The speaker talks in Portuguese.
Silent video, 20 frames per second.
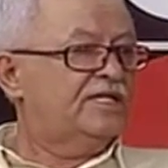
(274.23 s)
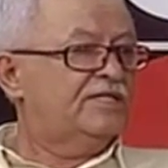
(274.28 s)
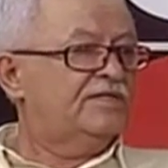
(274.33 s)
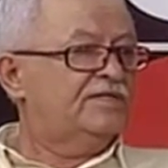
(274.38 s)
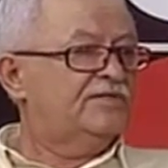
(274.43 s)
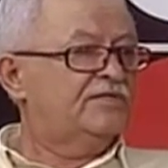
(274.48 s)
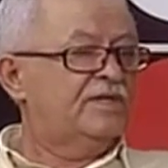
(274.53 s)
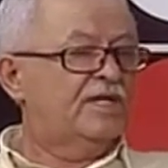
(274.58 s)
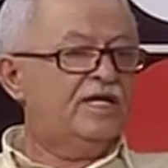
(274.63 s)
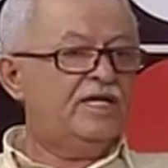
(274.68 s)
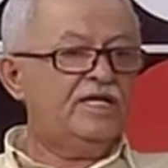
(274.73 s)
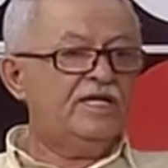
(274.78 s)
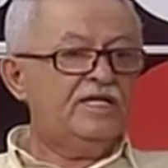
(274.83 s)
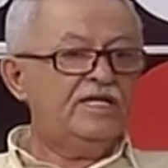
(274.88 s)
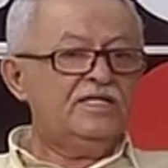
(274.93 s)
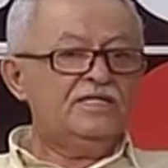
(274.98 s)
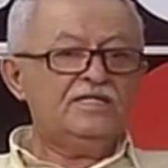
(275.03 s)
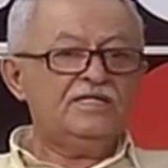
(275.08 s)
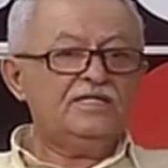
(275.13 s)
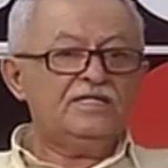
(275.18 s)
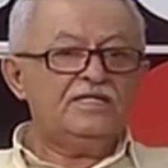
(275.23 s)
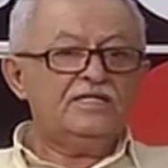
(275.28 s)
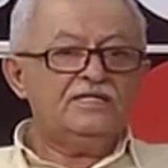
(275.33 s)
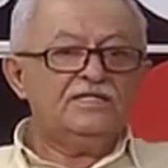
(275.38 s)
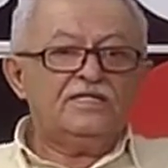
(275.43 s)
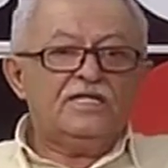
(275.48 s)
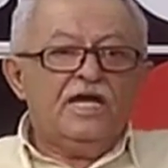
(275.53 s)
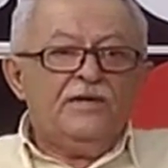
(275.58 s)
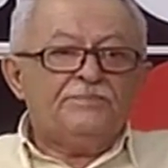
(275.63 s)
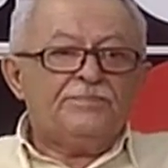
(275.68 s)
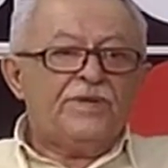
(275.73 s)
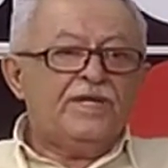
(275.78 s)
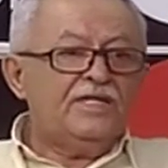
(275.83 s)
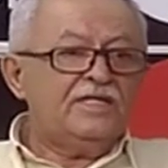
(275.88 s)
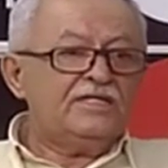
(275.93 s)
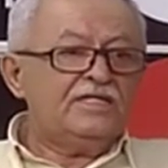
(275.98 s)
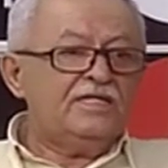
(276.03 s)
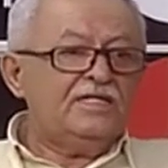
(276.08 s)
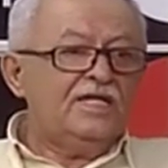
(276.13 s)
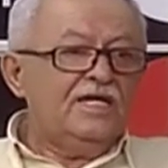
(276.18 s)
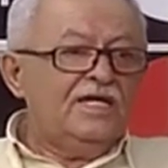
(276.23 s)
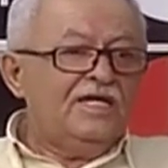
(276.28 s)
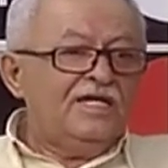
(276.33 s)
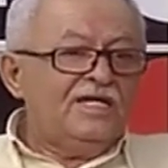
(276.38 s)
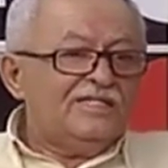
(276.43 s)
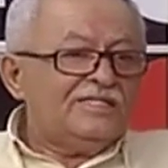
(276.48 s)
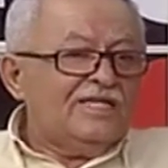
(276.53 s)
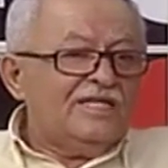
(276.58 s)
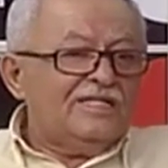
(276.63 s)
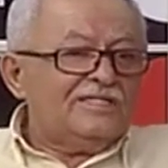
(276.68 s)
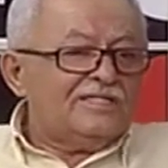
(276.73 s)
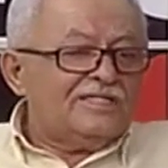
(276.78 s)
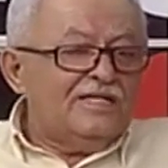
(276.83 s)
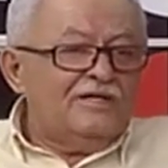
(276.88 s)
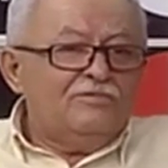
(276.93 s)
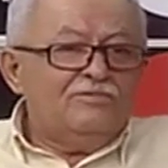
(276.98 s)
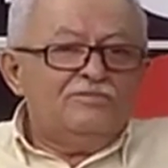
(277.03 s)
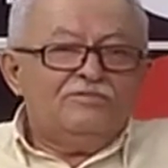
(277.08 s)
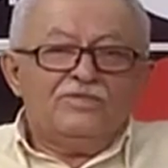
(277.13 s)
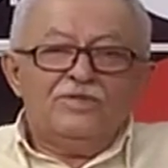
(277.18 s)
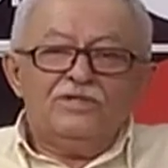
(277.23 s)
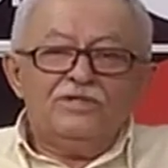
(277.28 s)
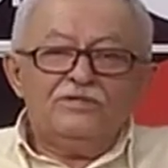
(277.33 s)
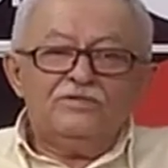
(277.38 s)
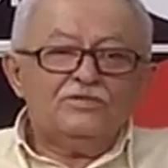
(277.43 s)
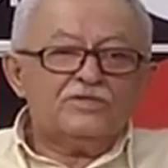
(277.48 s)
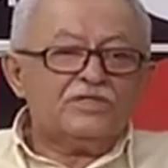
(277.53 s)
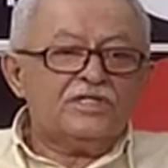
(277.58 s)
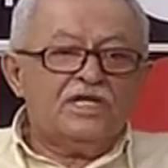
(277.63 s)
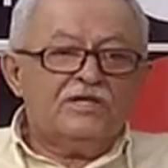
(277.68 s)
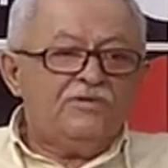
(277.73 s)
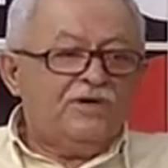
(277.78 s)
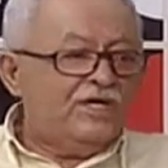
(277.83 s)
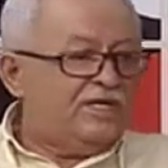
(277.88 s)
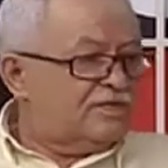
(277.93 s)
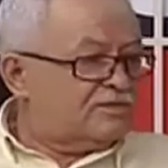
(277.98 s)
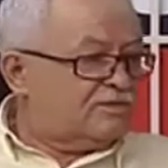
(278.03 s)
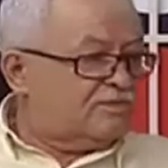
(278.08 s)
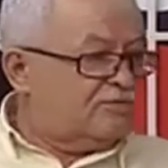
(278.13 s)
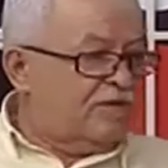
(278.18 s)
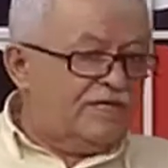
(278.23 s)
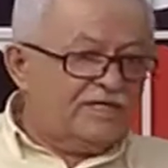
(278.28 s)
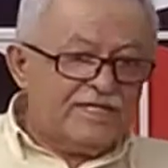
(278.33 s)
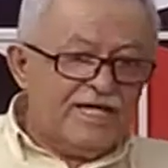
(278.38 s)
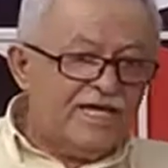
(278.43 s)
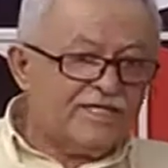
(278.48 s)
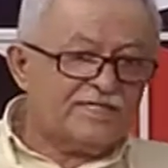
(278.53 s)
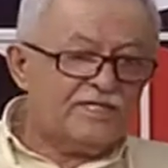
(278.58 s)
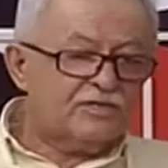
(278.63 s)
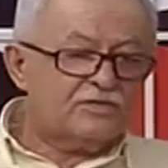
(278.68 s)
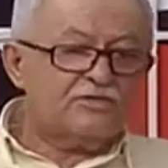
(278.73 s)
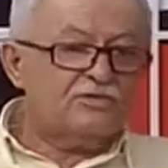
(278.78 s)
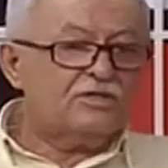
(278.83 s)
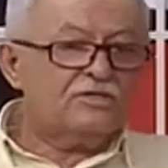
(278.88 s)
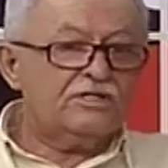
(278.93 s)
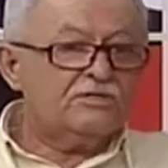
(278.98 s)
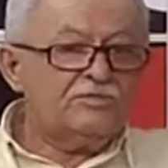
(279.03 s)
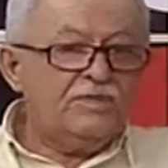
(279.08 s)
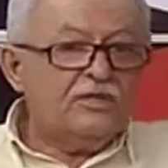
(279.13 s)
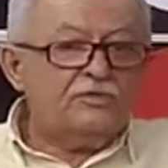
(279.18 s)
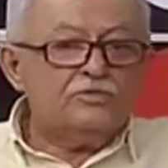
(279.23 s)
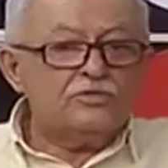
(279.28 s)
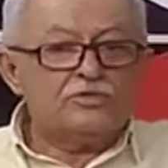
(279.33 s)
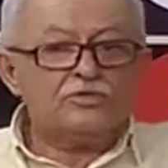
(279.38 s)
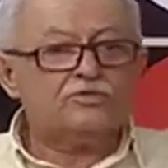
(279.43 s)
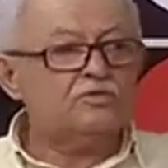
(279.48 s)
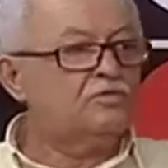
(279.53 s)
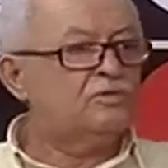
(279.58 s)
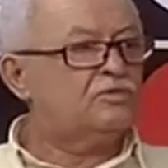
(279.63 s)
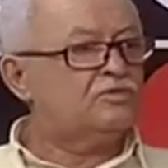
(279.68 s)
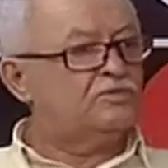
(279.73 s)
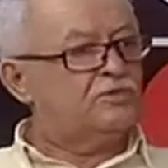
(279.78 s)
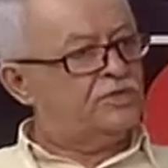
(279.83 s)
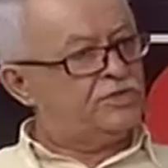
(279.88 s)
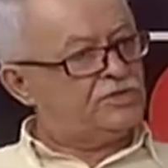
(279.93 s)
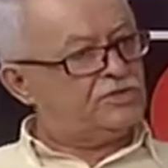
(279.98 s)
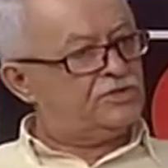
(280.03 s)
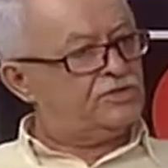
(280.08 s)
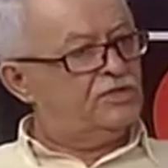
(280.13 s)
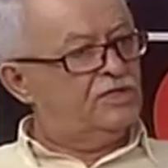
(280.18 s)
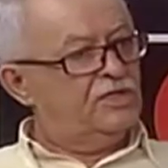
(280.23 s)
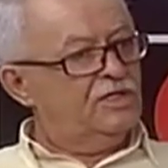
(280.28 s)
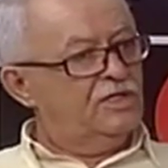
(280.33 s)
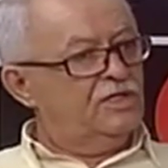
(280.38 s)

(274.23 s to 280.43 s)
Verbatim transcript: Não é? E de repente, é tão, eu não sei, eu, com a idade que estou, ainda não me acostumo com isso.